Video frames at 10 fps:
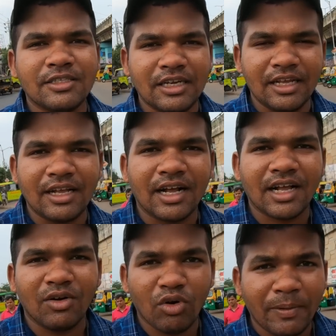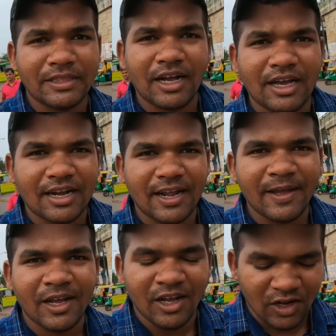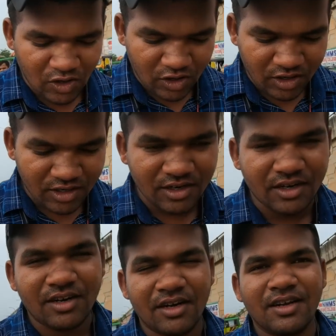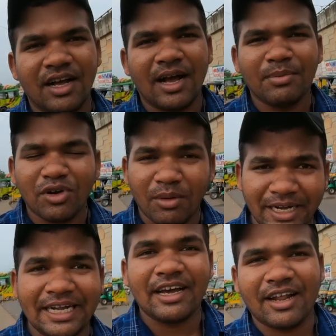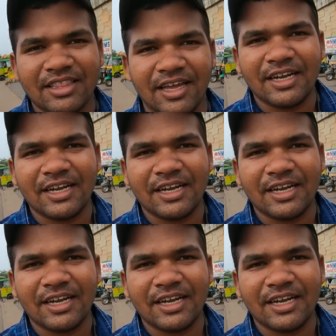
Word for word: चिलिका का वो पता करना है और आपको अपडेट कराते